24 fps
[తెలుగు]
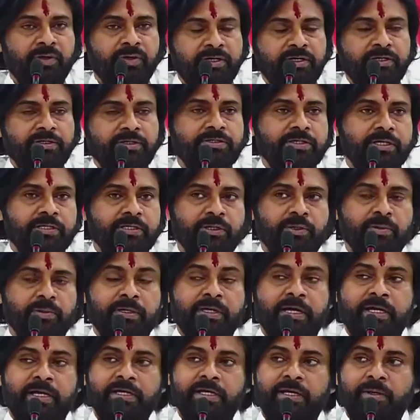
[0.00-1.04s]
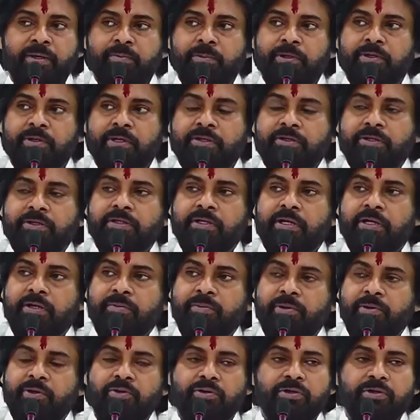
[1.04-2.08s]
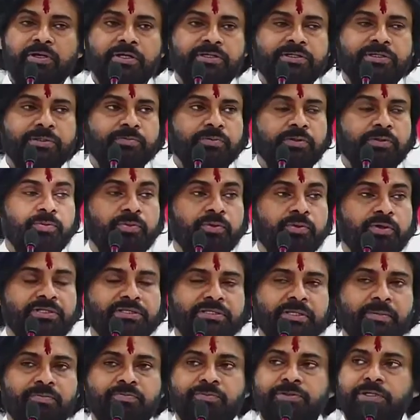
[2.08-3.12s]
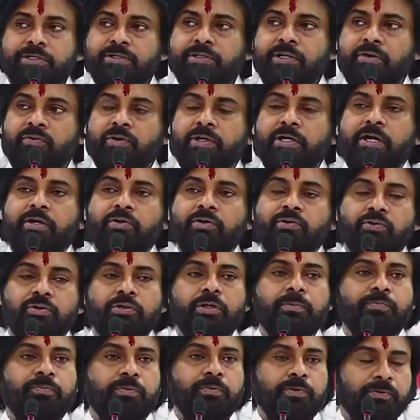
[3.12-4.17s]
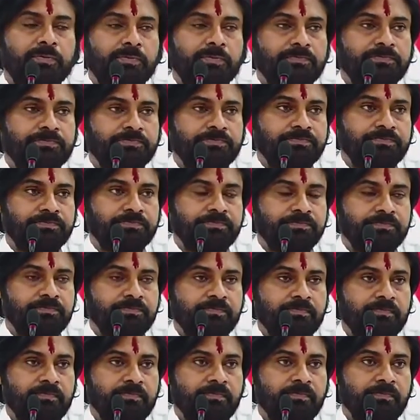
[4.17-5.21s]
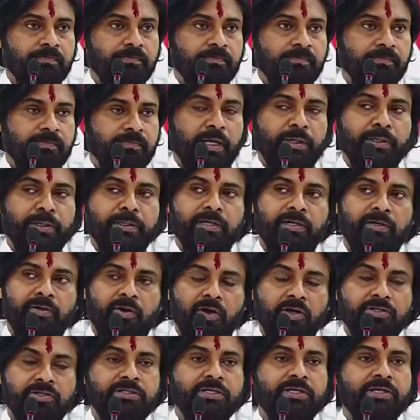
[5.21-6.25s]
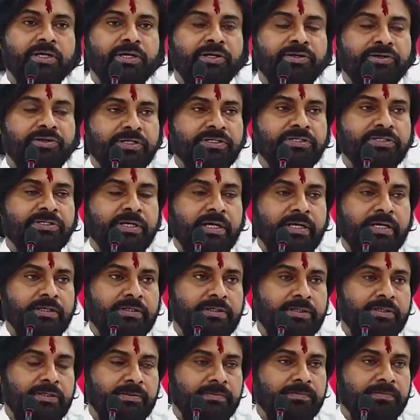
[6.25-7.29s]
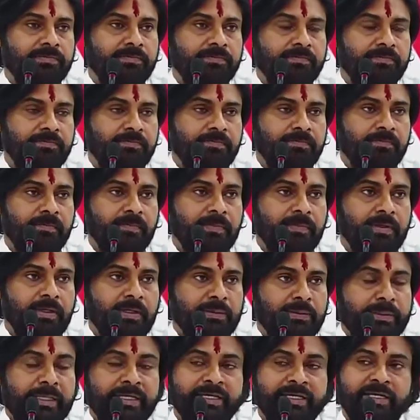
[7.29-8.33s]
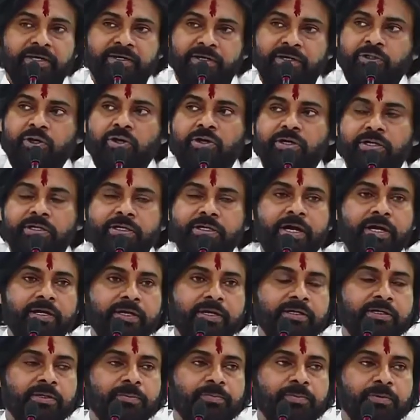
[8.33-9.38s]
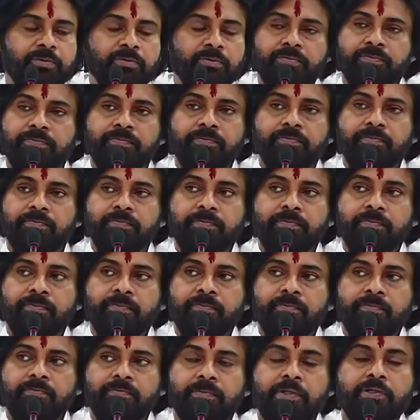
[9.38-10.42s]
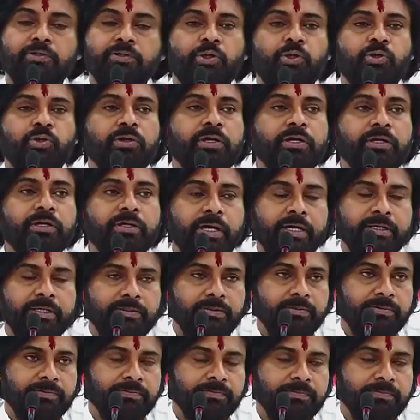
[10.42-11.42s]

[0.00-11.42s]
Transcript: అన్నీ చేద్దాం కానీ మీరు అందుకు ఇందాక మనోహర్ గారు చెప్తున్నప్పుడు కూడా సబ్జెక్ట్ అవగాహన ఉన్నప్పుడు దానికి లాజిక్ అండ్ రేషనాలిటీ దానికి రెటారిక్ యాడ్ అయినప్పుడు దాని తిరుగులేని ఆయుధం